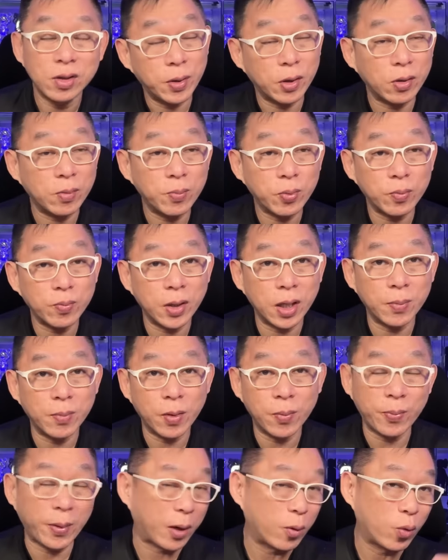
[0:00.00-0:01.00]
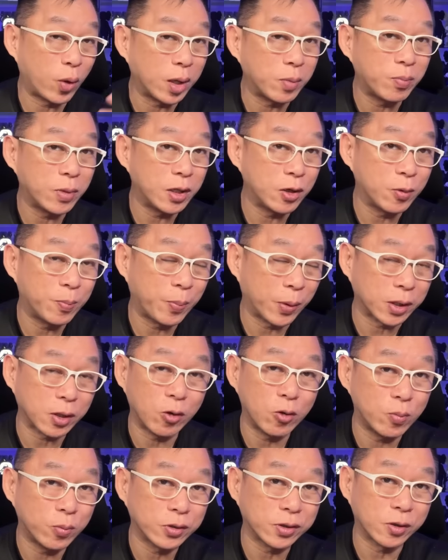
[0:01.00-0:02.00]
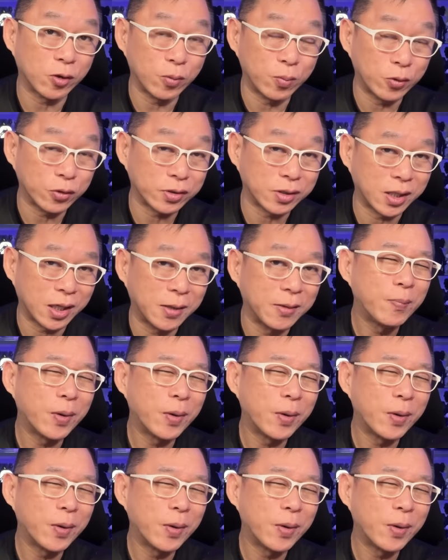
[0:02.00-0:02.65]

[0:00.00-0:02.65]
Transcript: Pero ang problema, pag 1 million, pag naubos na ubos na.